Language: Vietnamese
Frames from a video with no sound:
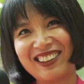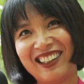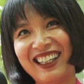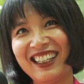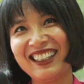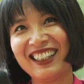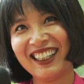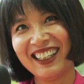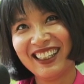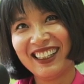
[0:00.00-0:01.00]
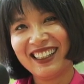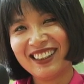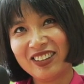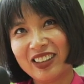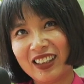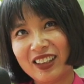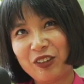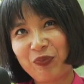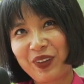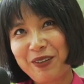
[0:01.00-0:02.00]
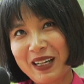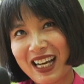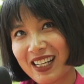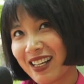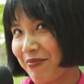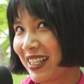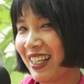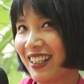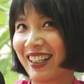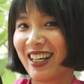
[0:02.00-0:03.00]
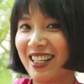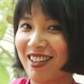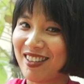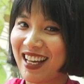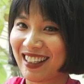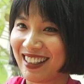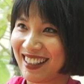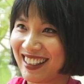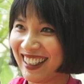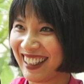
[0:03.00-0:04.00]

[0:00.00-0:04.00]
quá hay Ờ, nhưng mà đấy nhá mình nhìn thấy cái đấy rõ em ràng nghĩ là